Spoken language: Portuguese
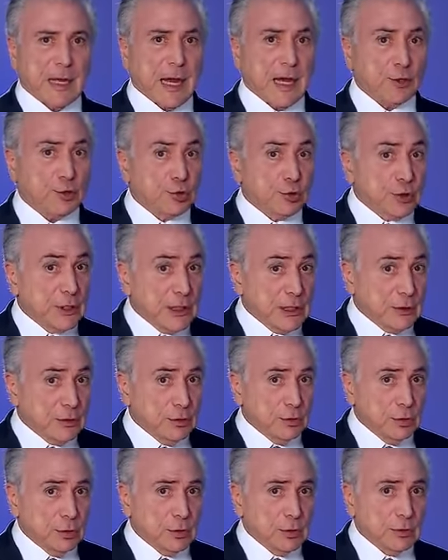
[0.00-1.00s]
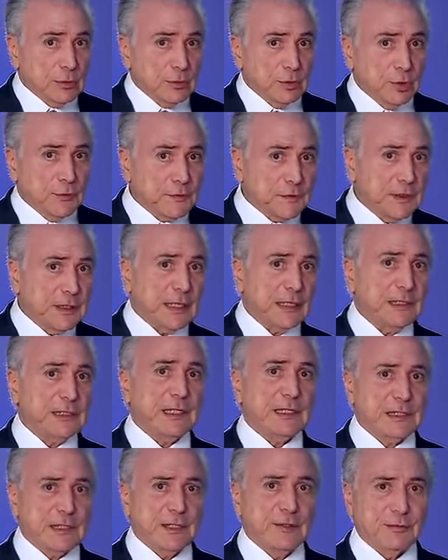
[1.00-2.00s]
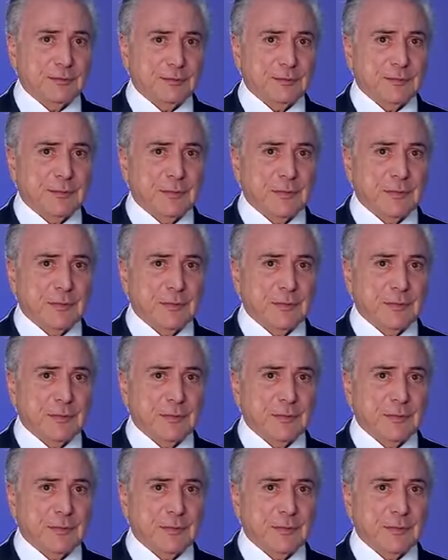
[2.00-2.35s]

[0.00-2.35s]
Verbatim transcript: ajudando no fim da recessão.